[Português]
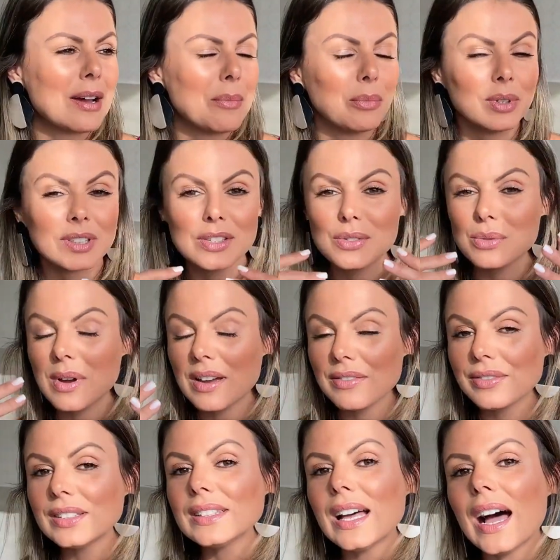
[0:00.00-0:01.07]
muita
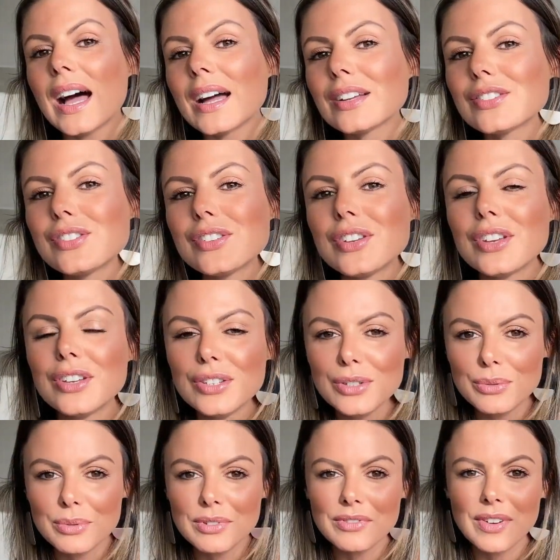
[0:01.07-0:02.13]
suavidade,
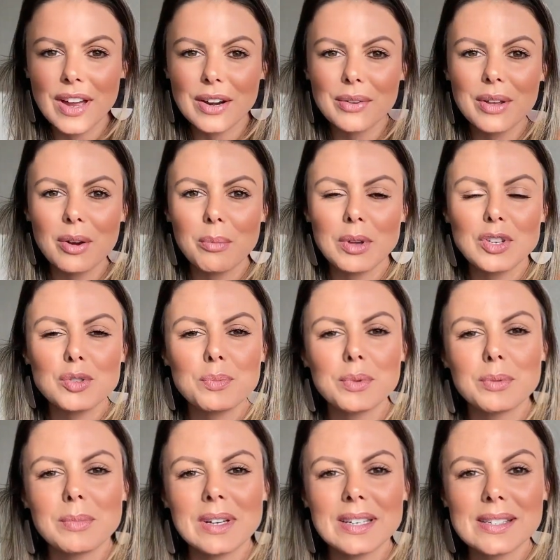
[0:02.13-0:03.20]
e o inverno realmente
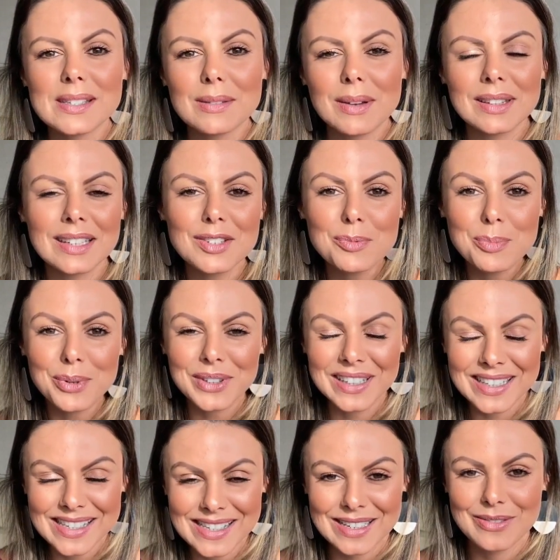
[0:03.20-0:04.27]
por uma questão até de
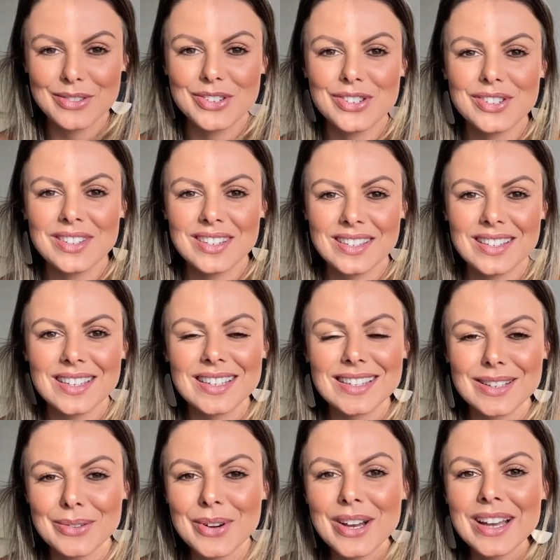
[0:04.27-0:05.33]
proteção, a gente tem a
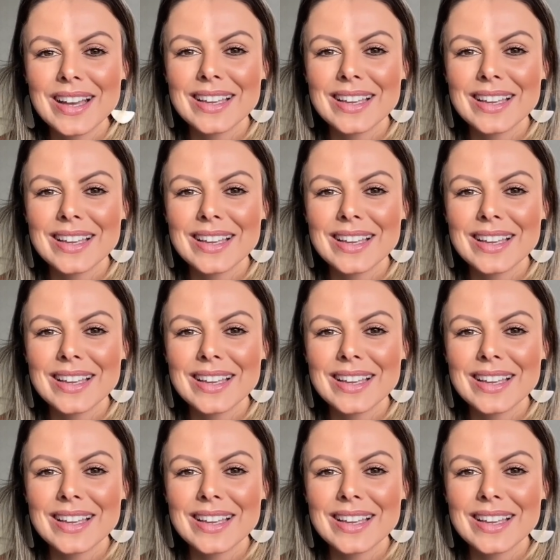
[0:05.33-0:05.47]
sensação